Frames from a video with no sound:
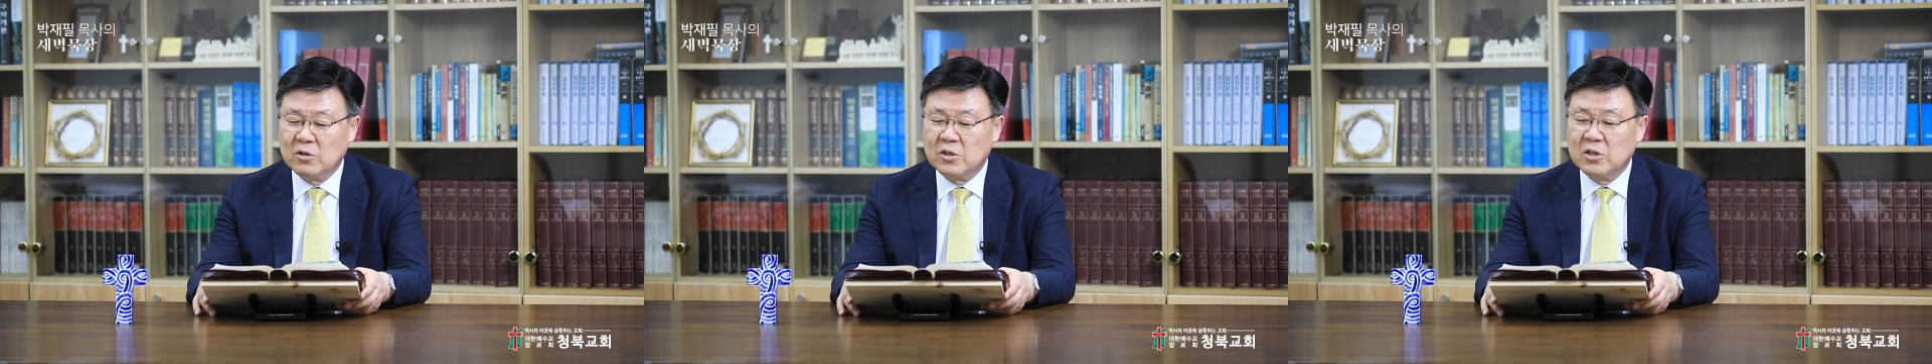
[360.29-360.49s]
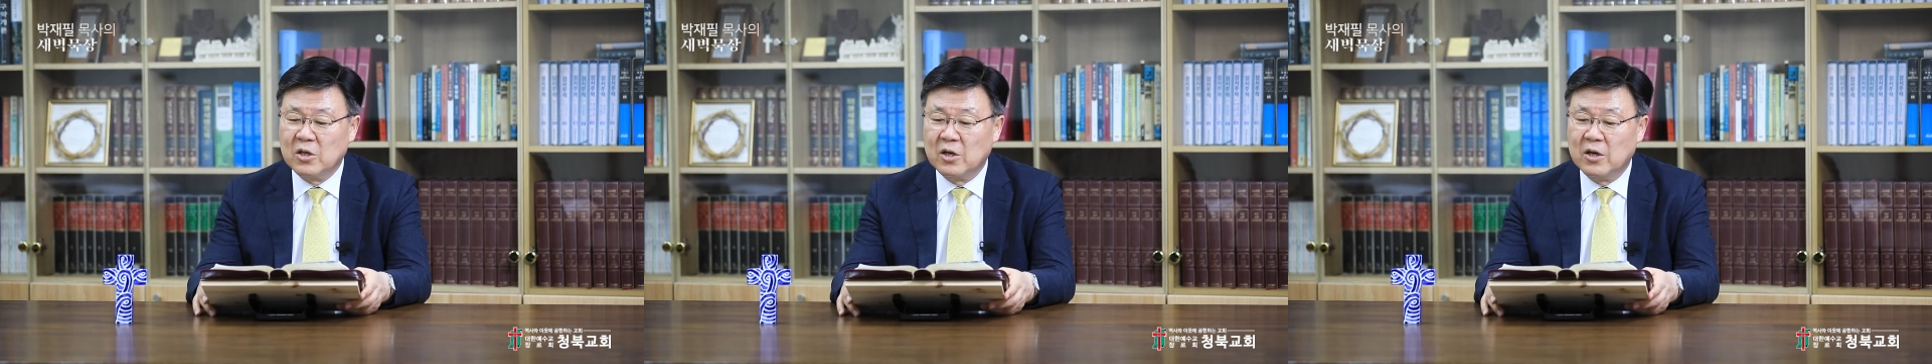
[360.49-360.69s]

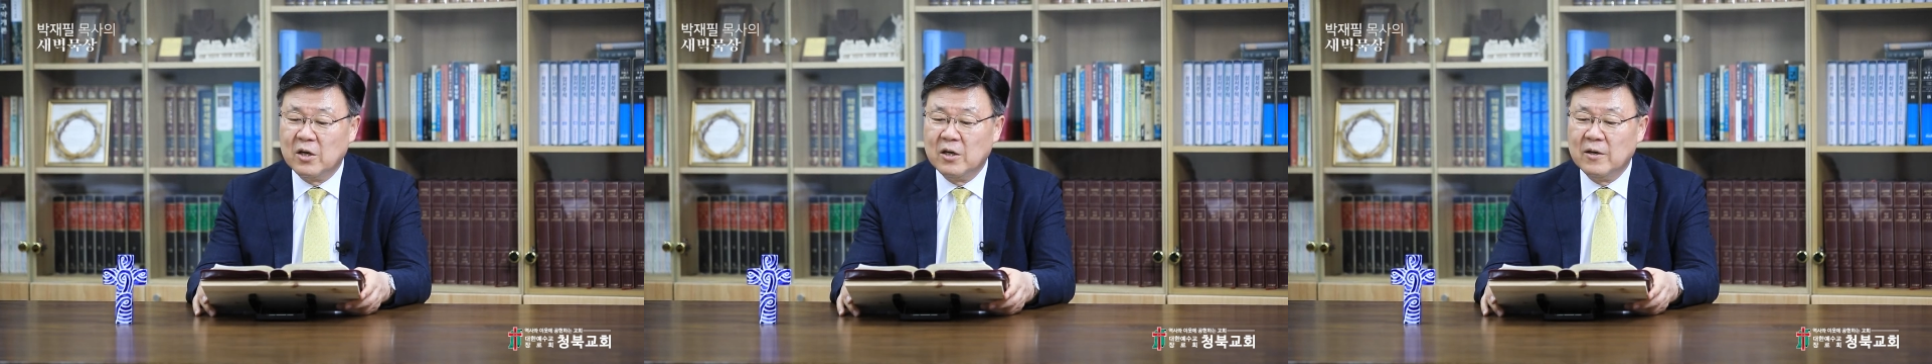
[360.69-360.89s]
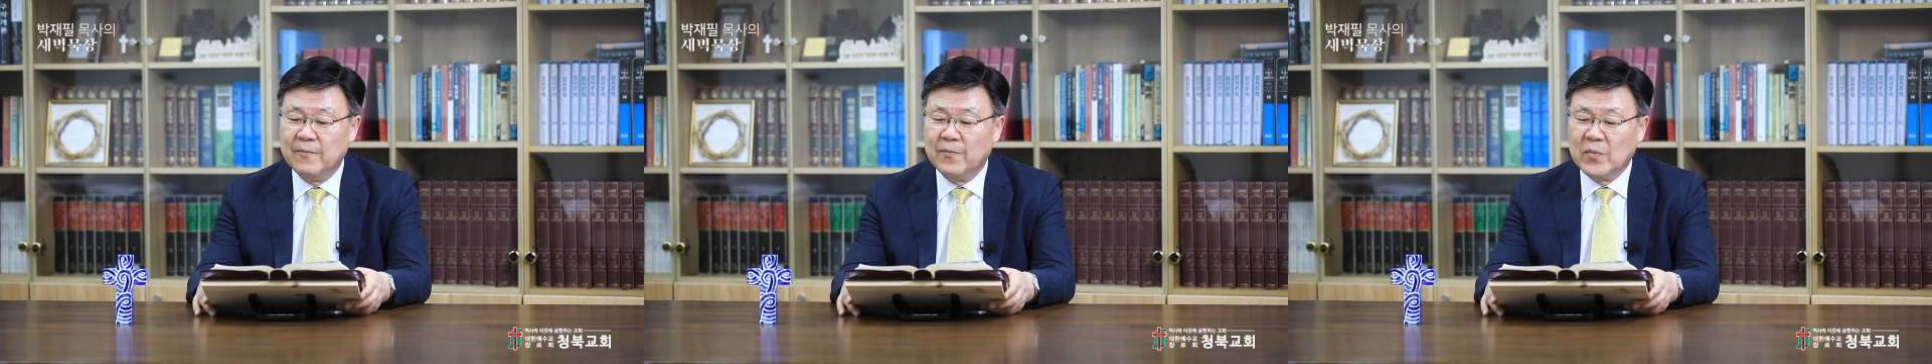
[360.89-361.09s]

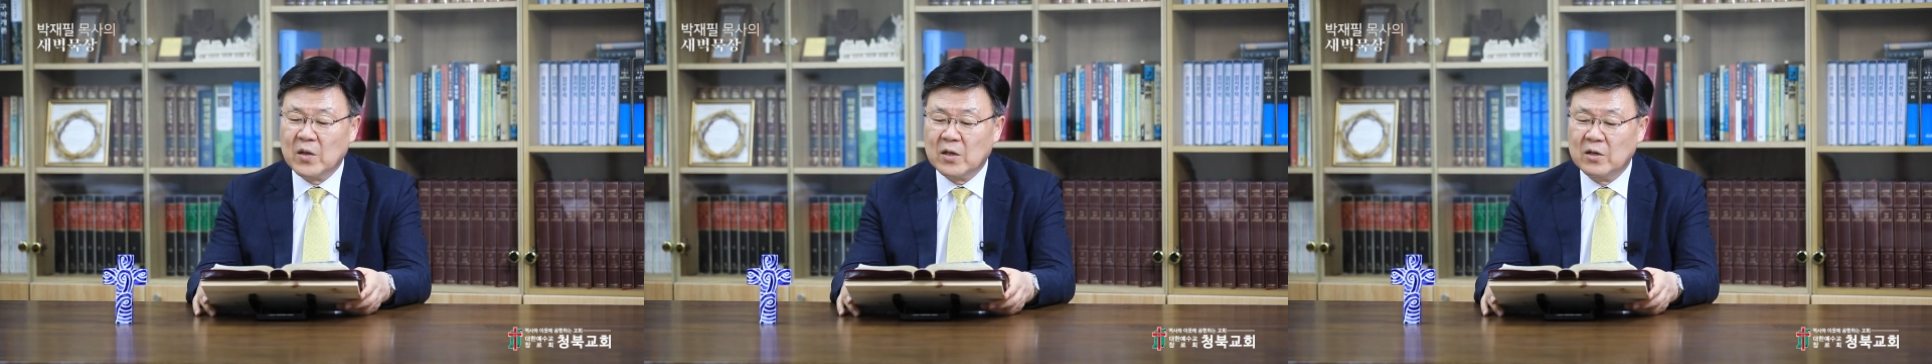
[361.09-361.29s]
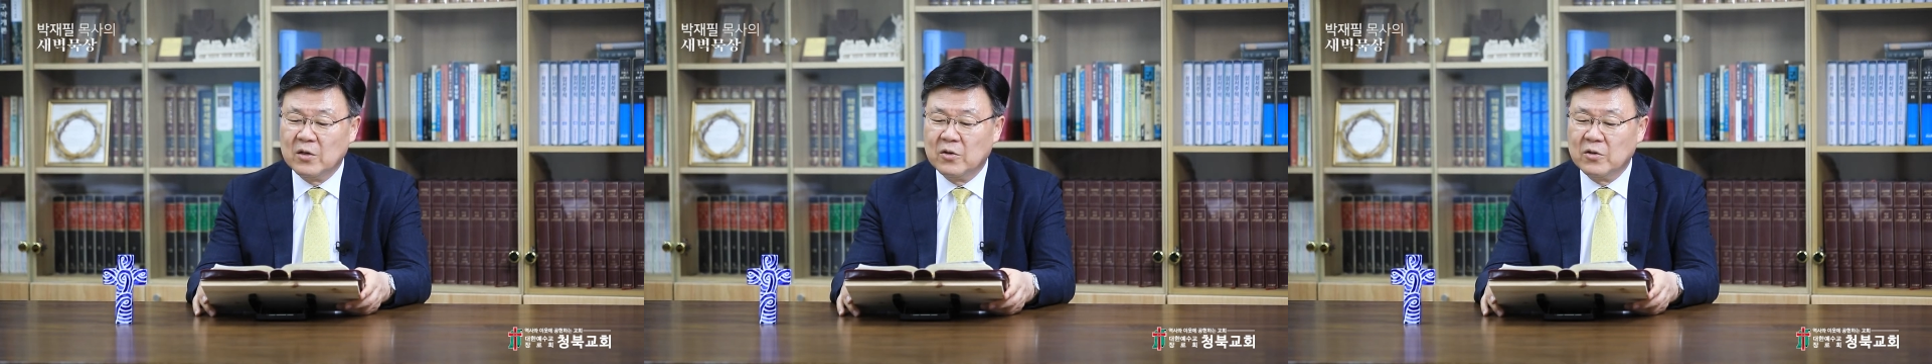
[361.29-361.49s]
6절
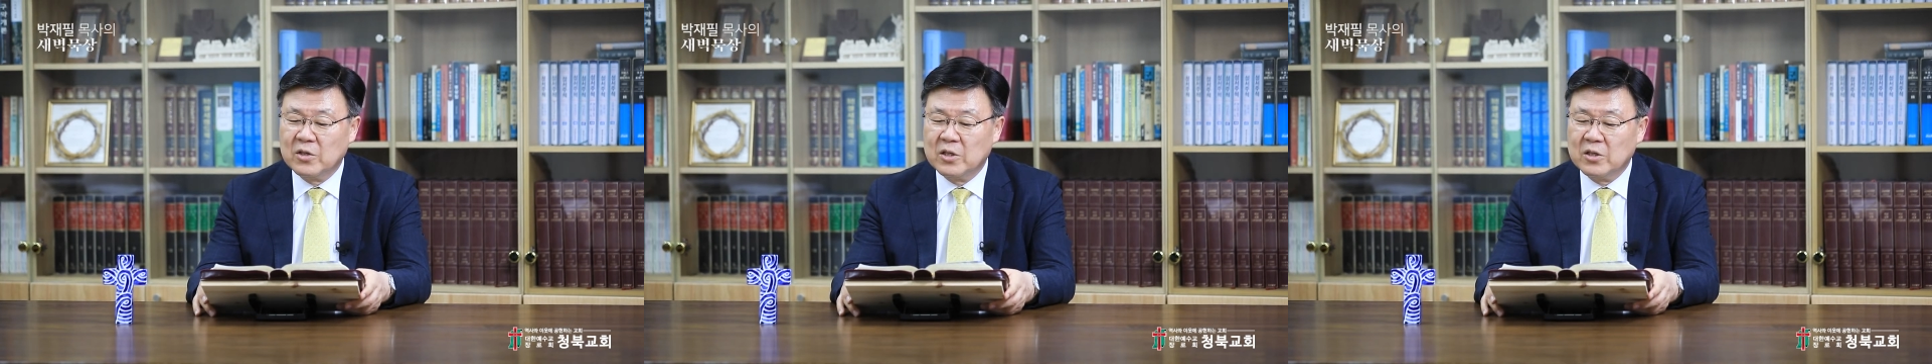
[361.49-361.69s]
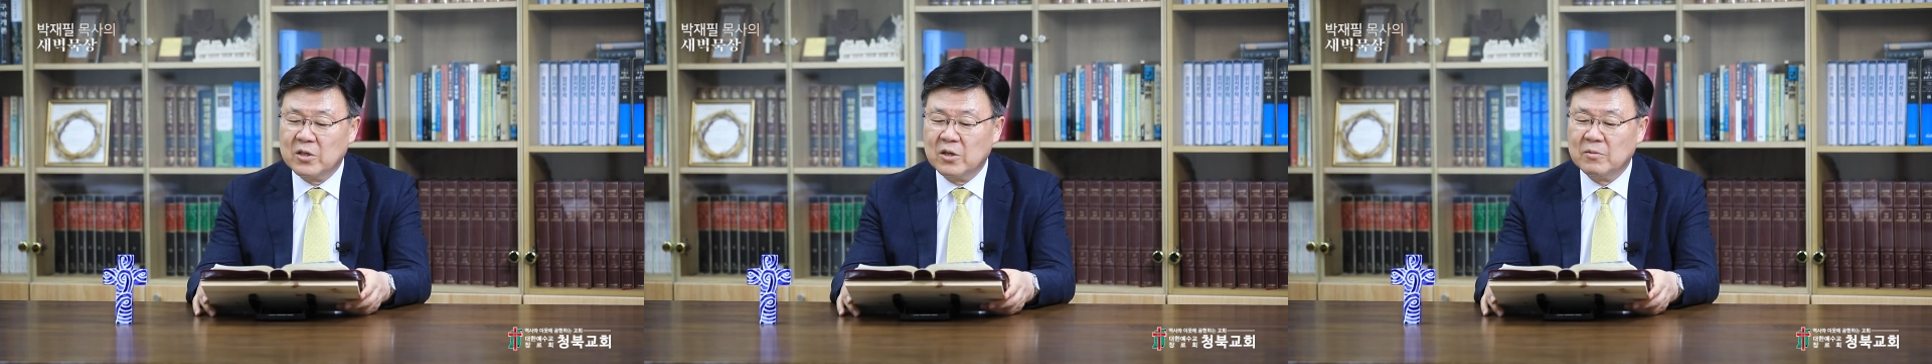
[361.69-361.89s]
그리고
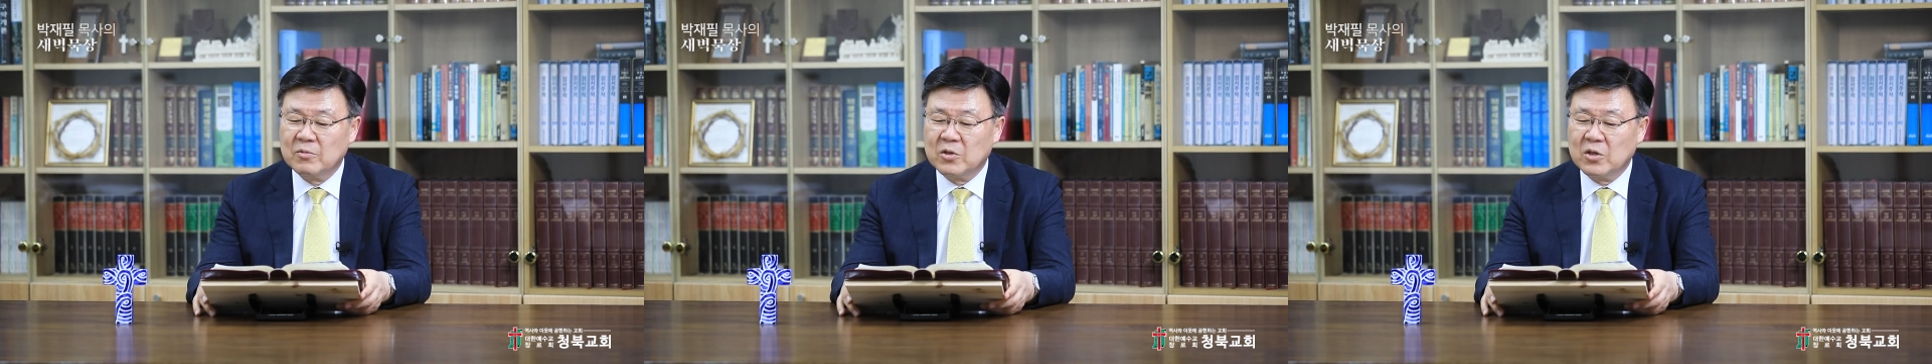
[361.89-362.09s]
7절부터